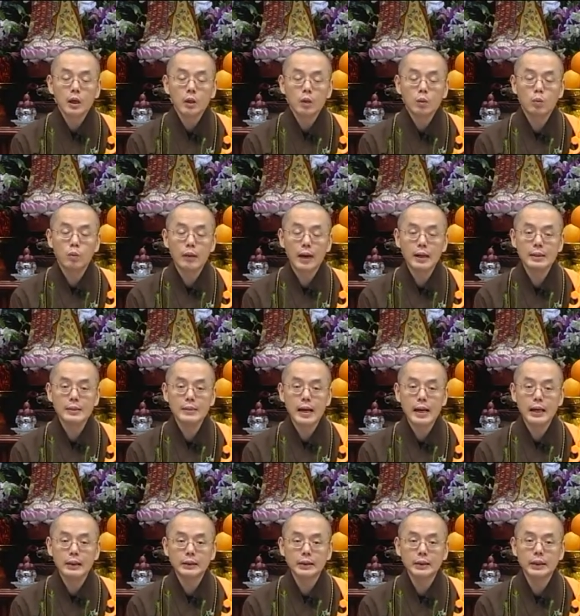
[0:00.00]
古来
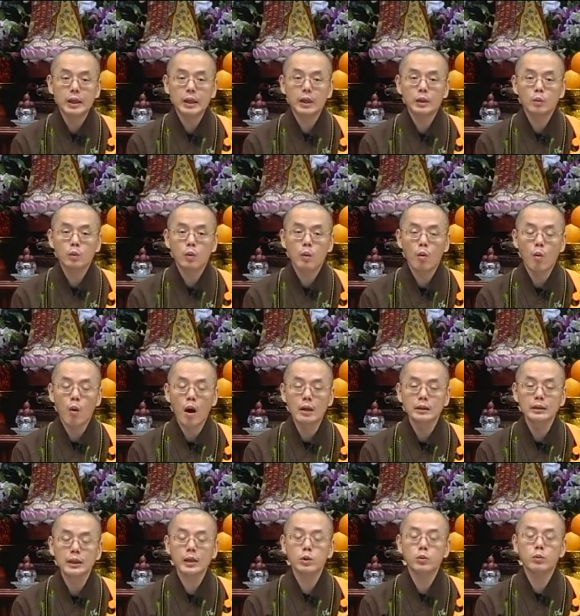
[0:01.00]
讲，一个说皇
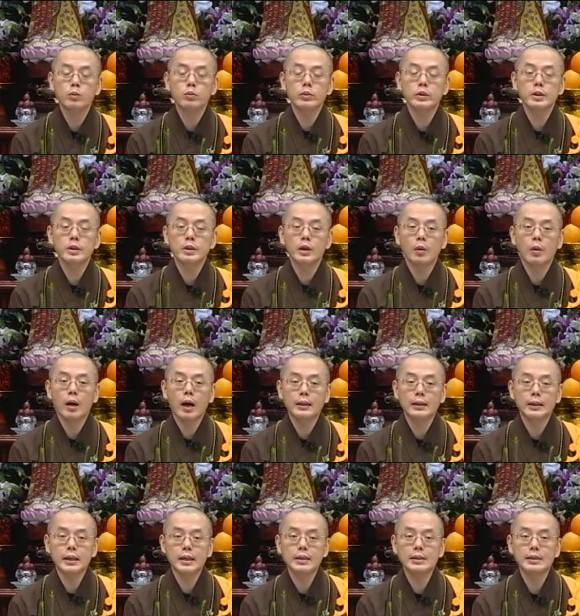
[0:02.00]
帝出世的话，
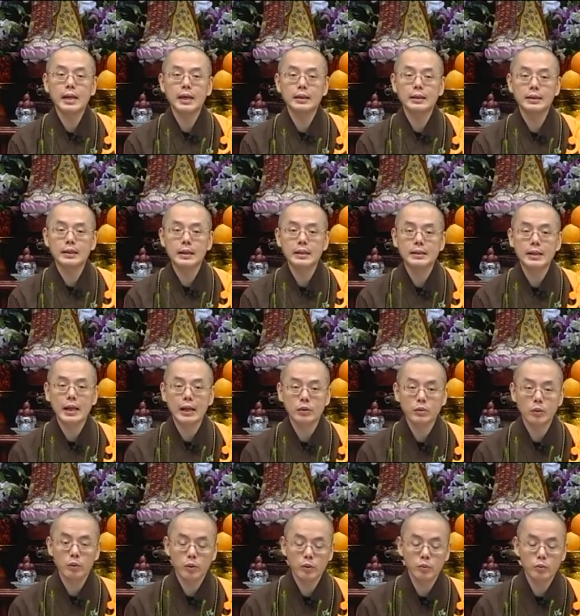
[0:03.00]
天下的人才
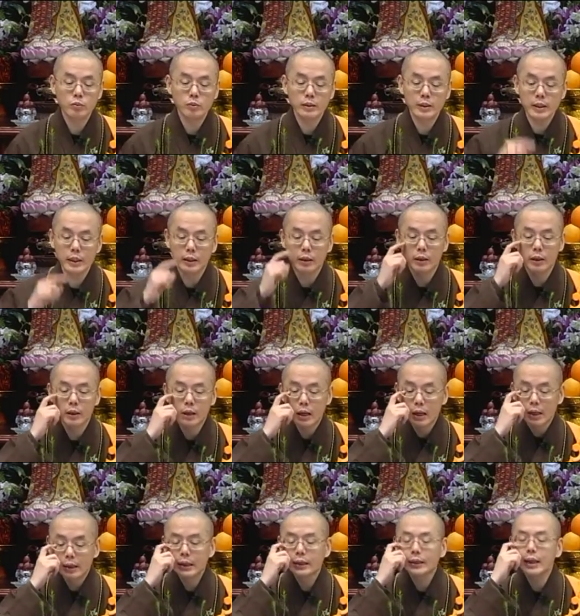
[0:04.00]
就会出现。
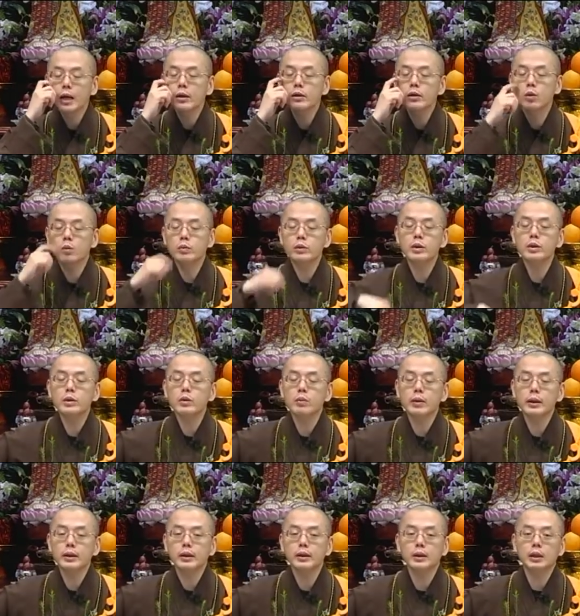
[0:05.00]
那当有智
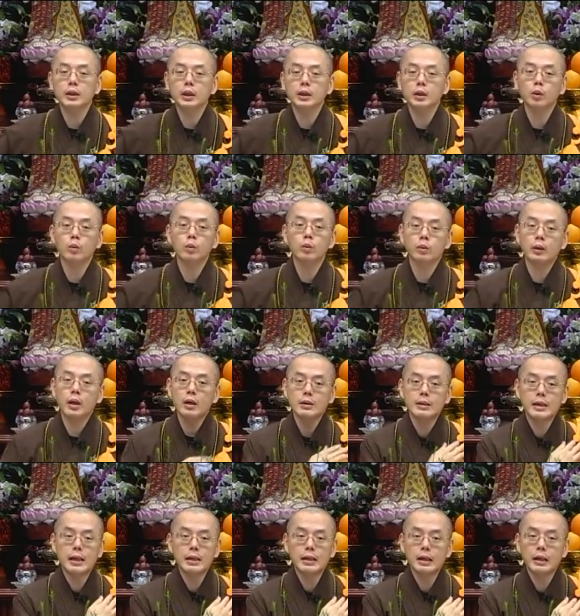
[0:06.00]
慧的人呢都躲到
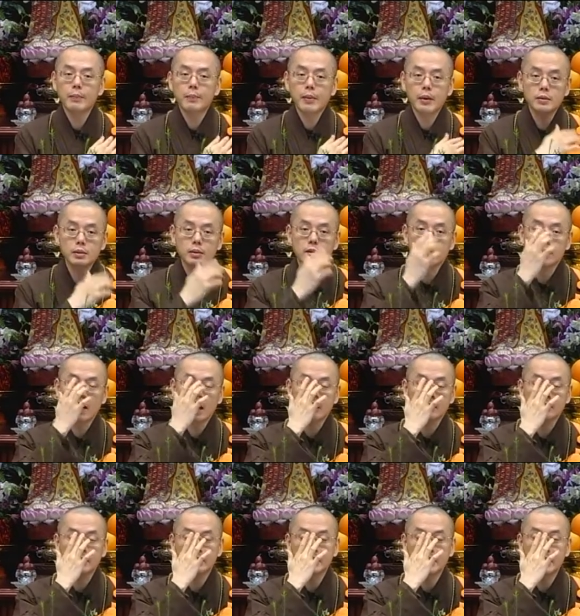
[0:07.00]
山里，表示什么？
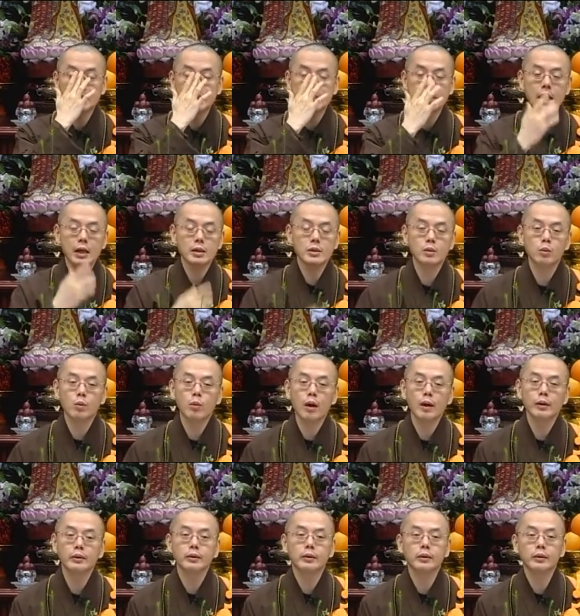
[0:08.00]
那天下是
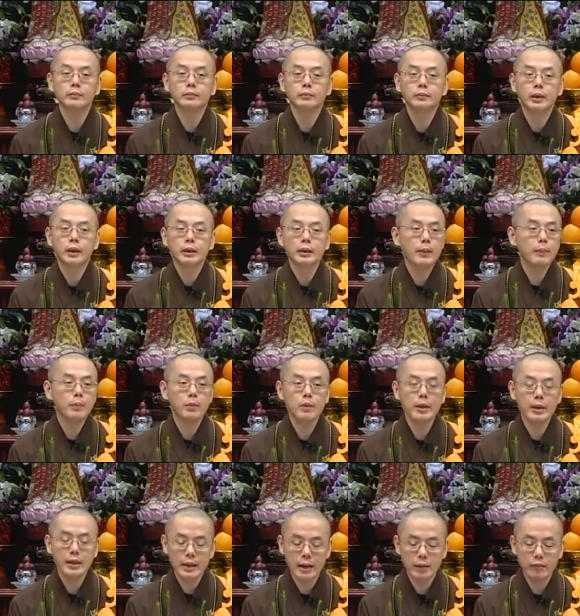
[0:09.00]
乱的，他不
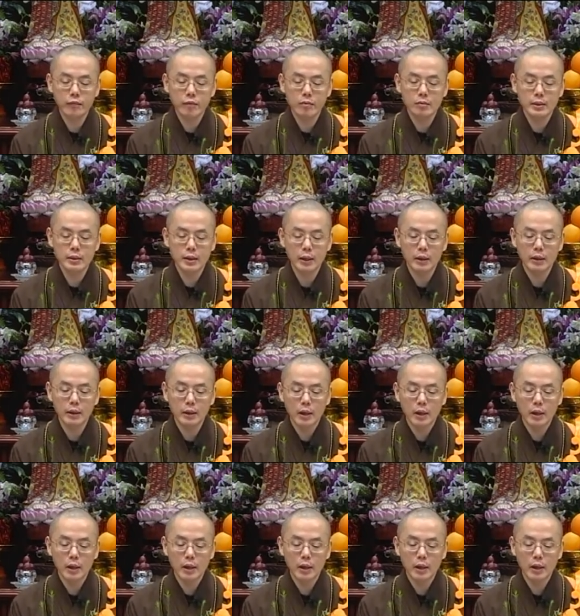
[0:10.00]
愿意来奉献。